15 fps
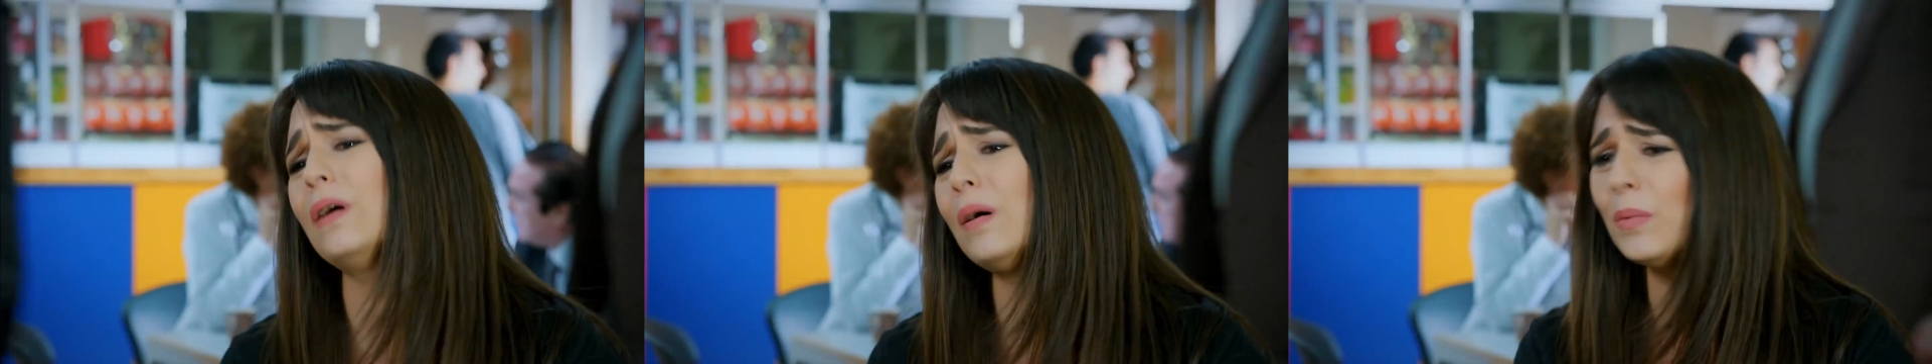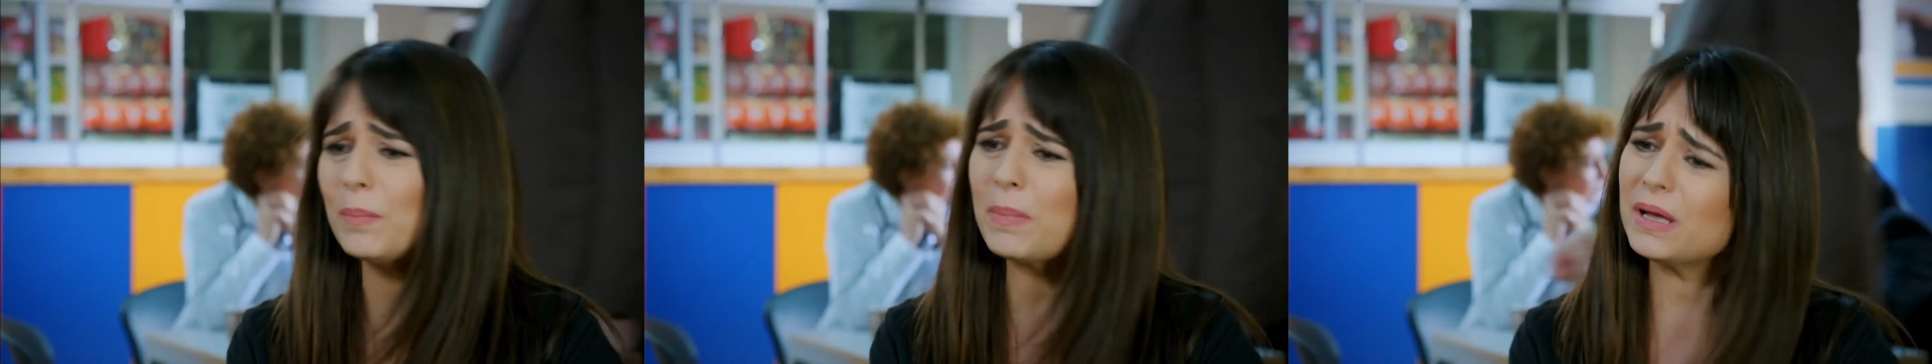
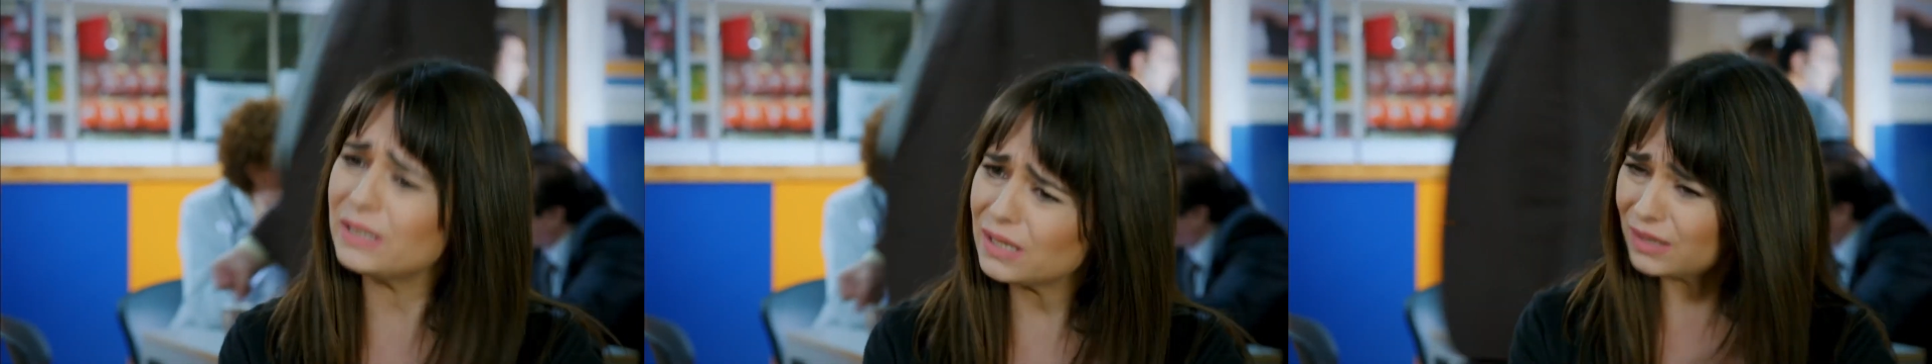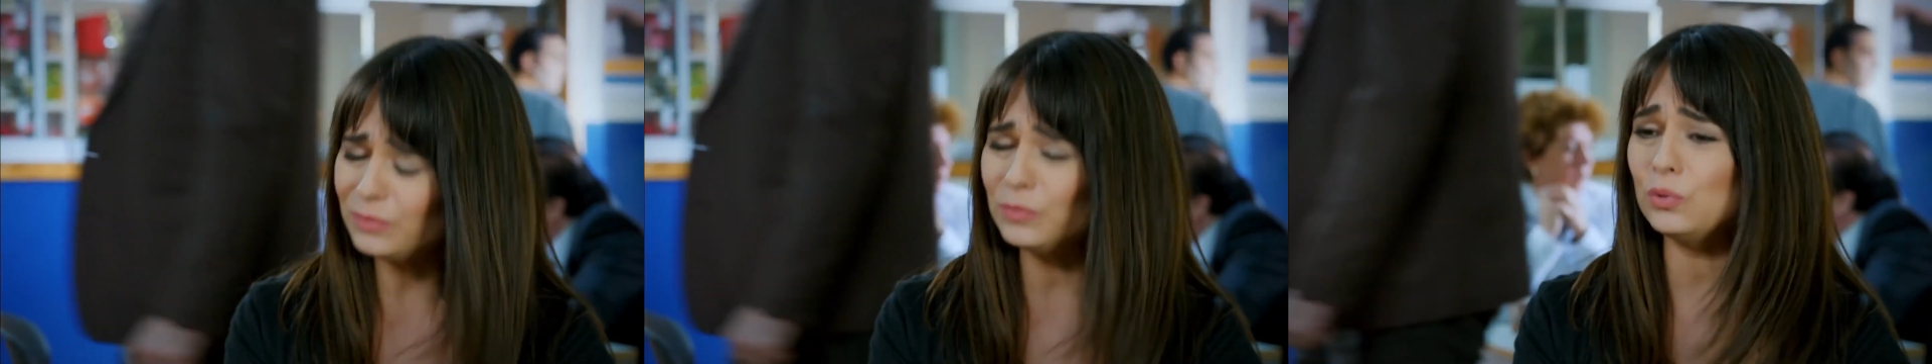Ama ben
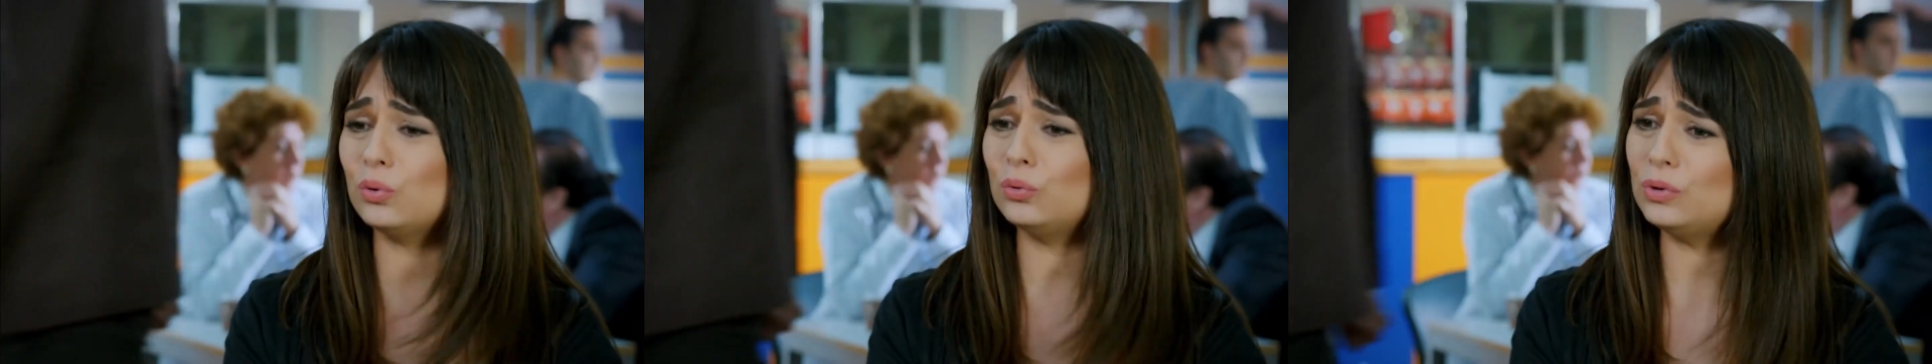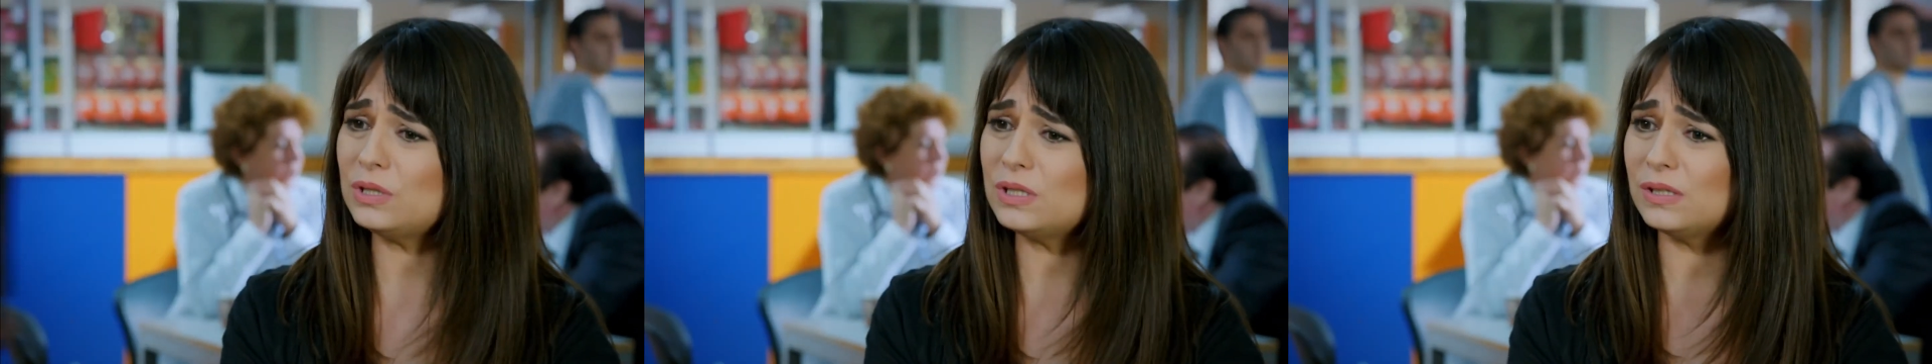kendimi
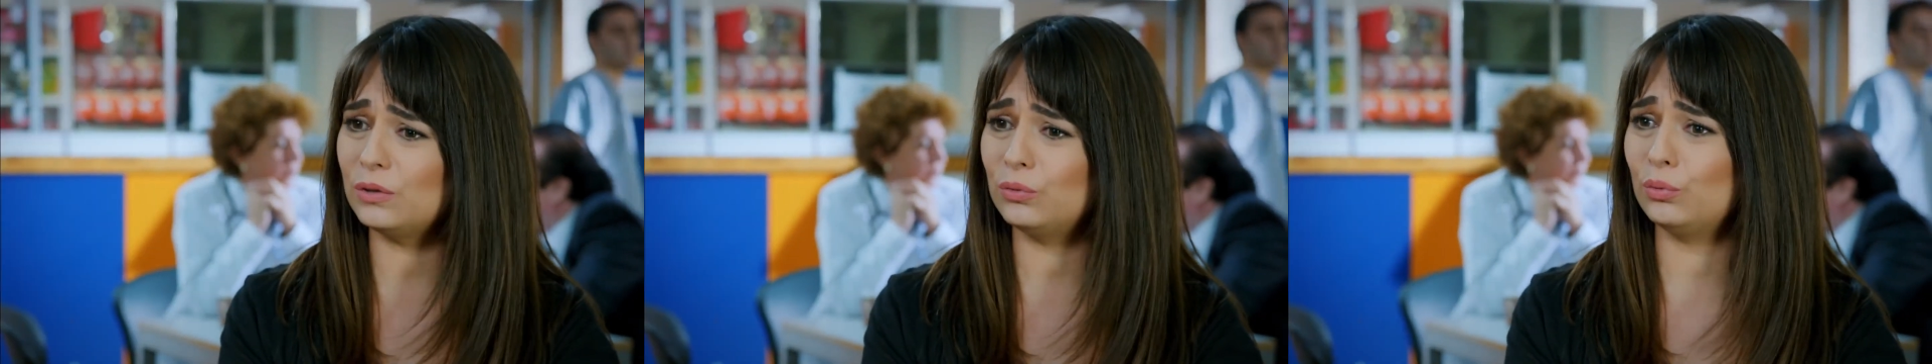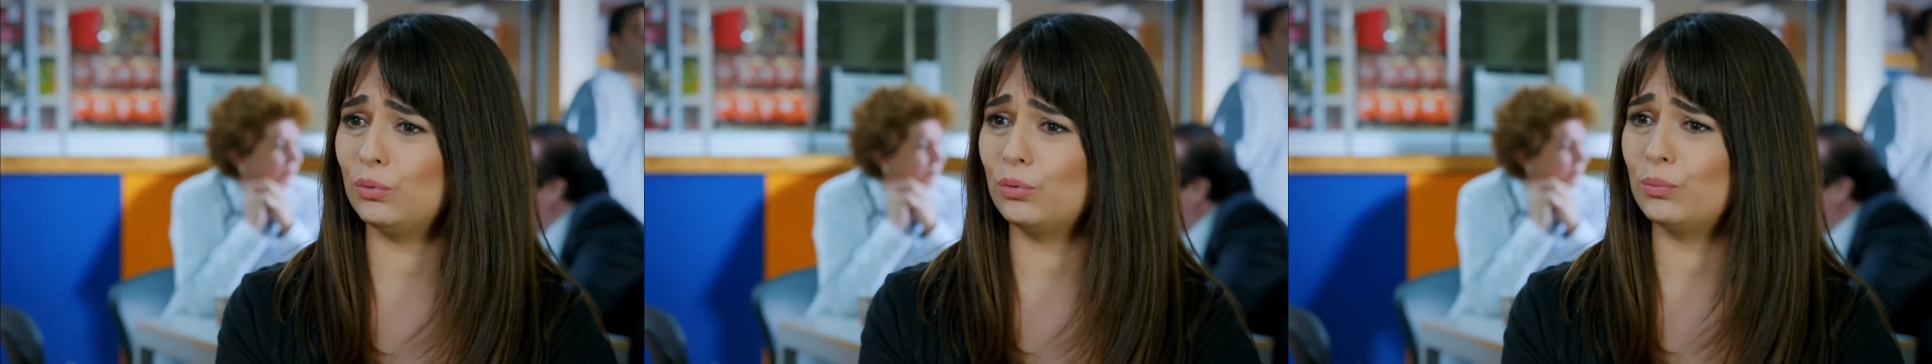kötü
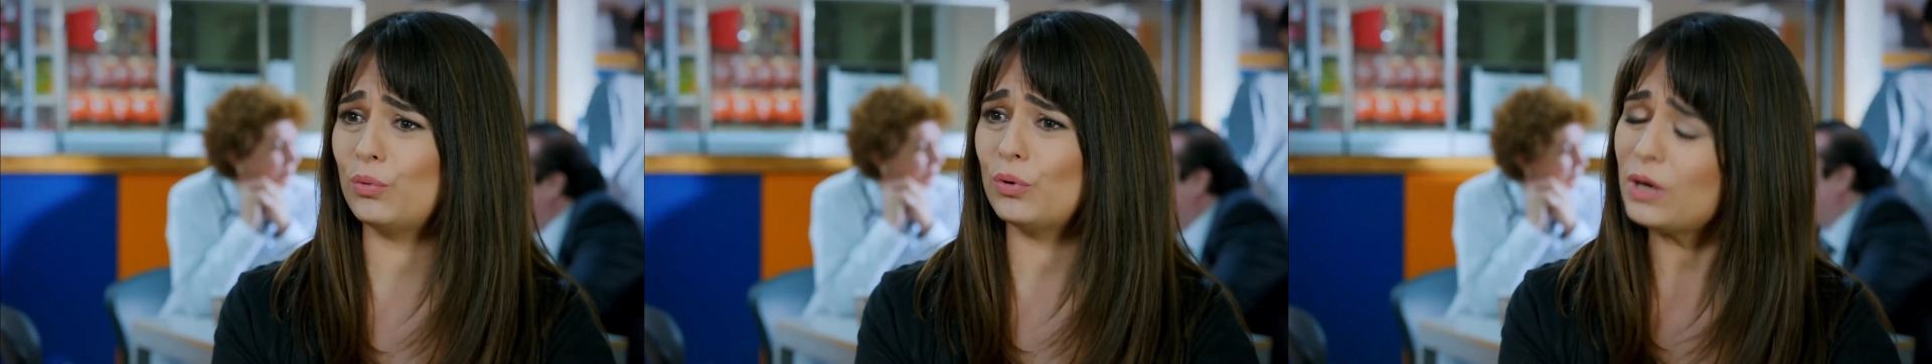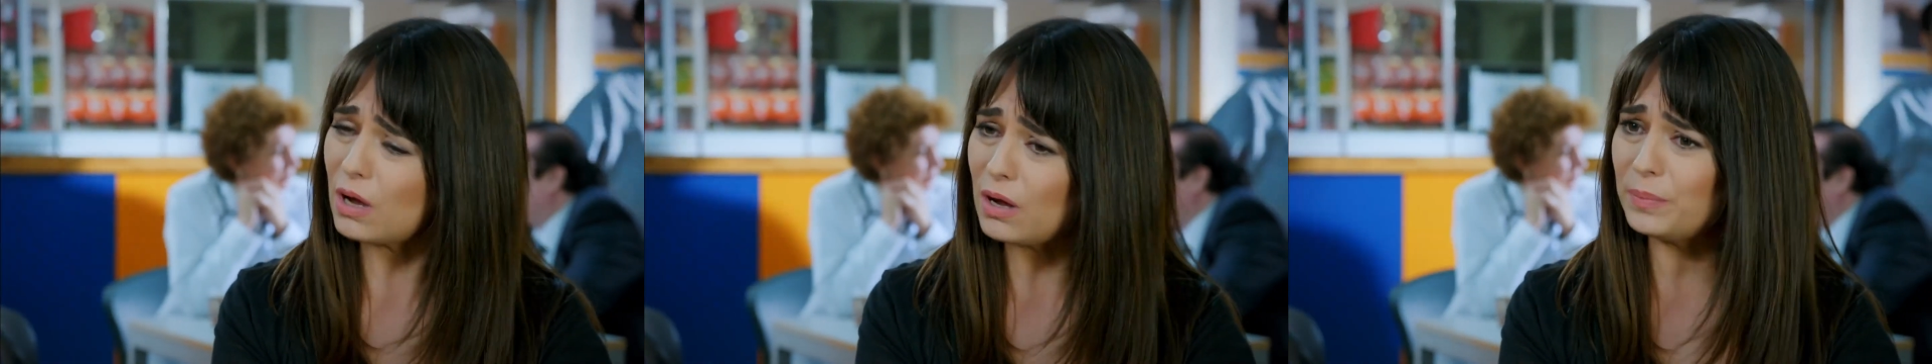hissediyorum
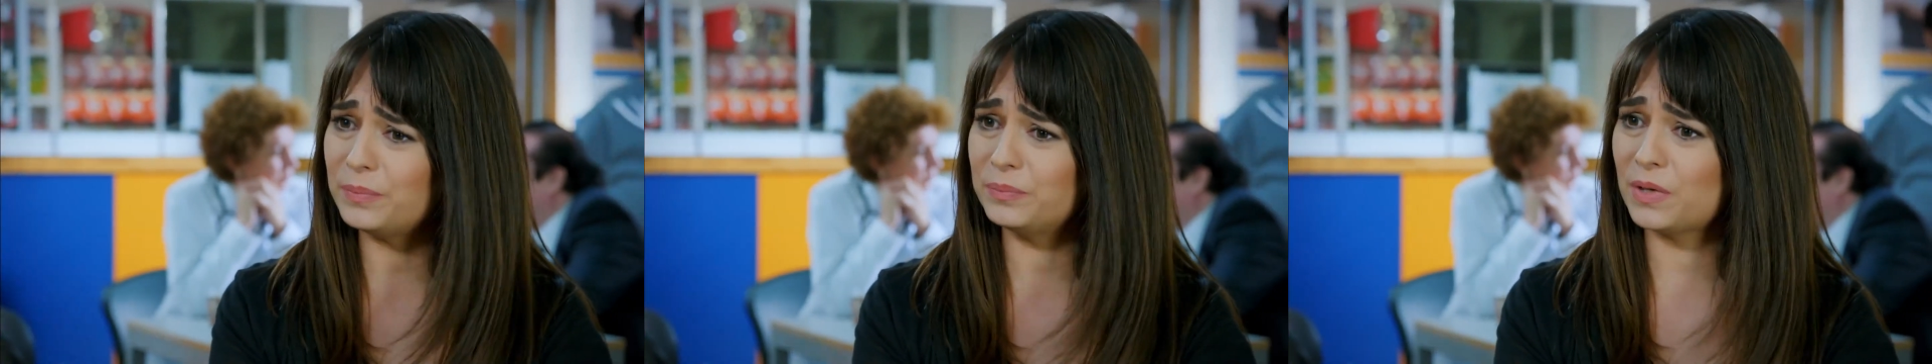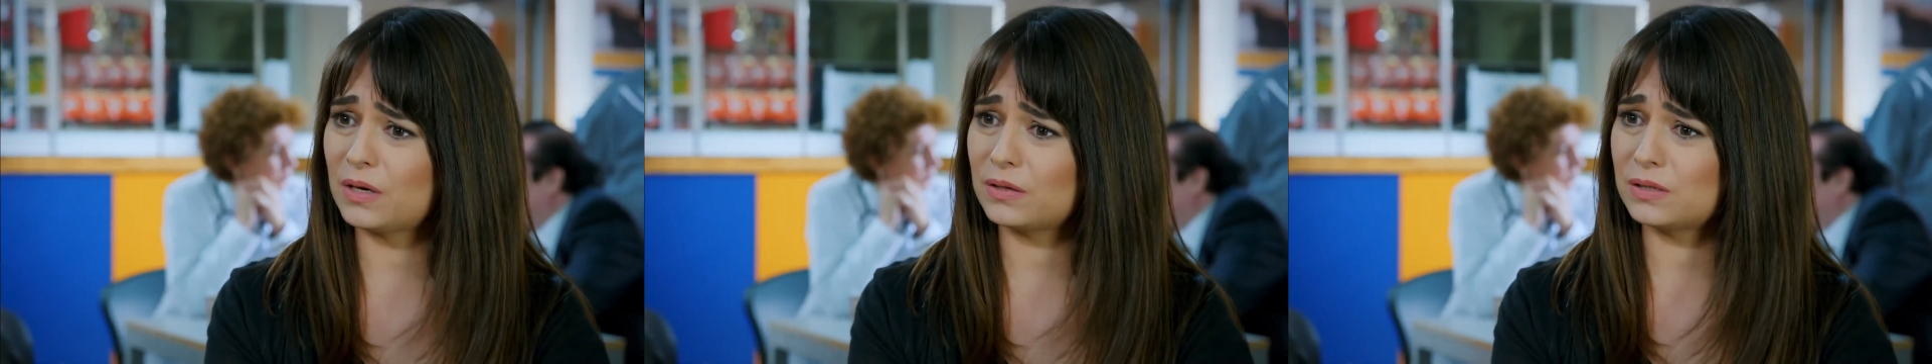böyle
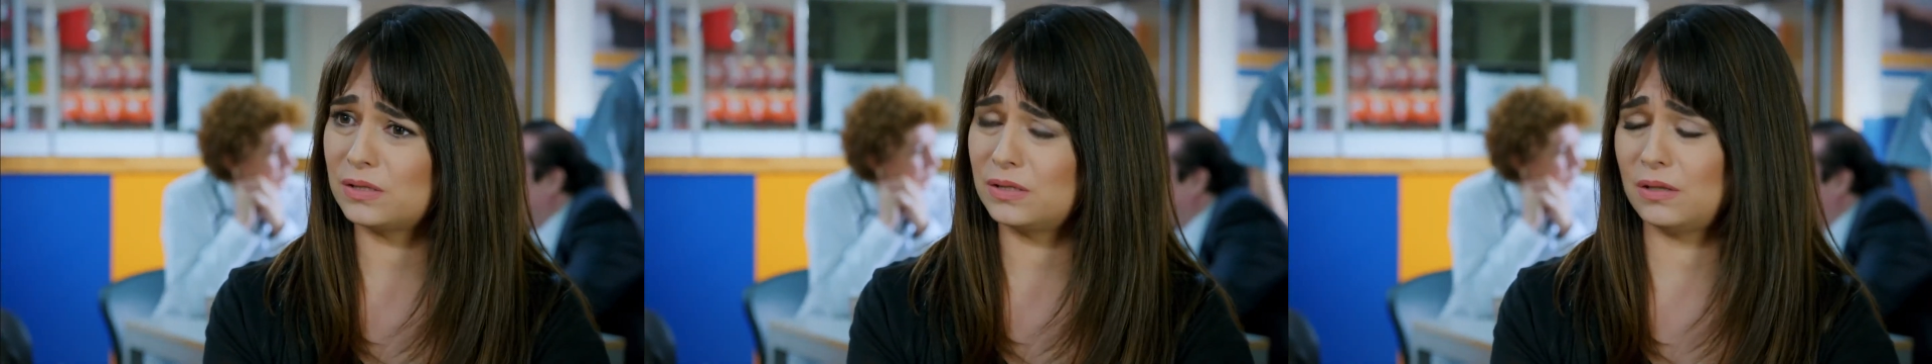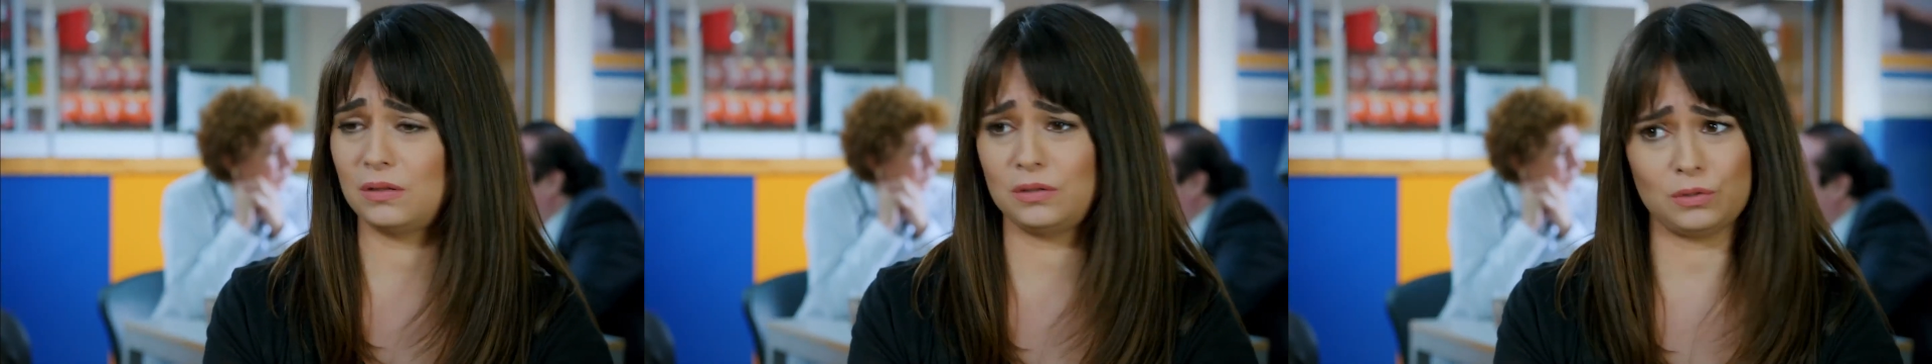abimin
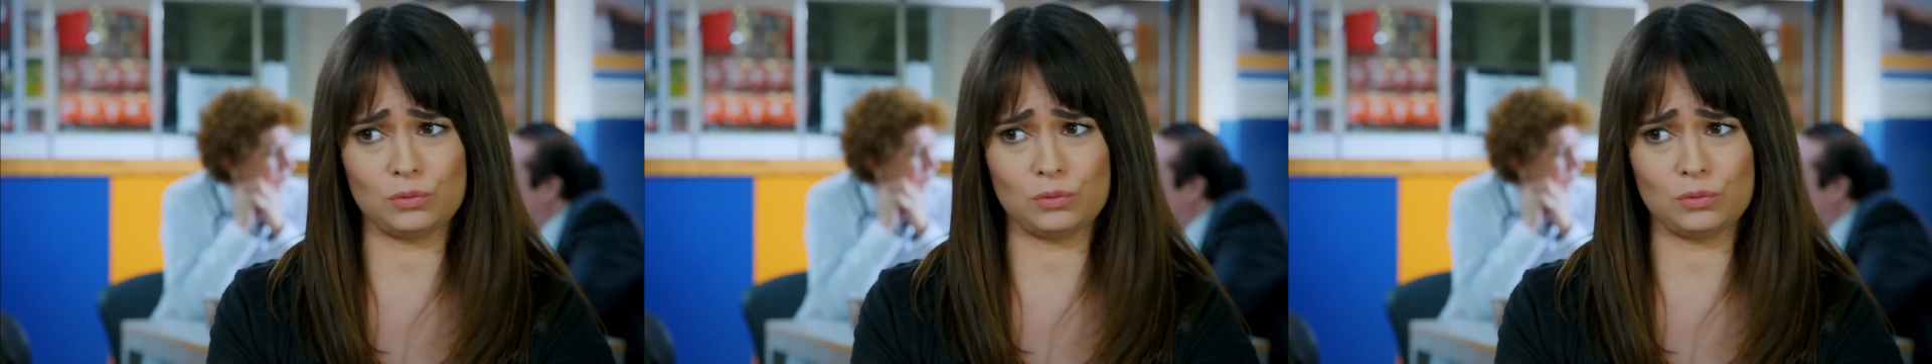arkasından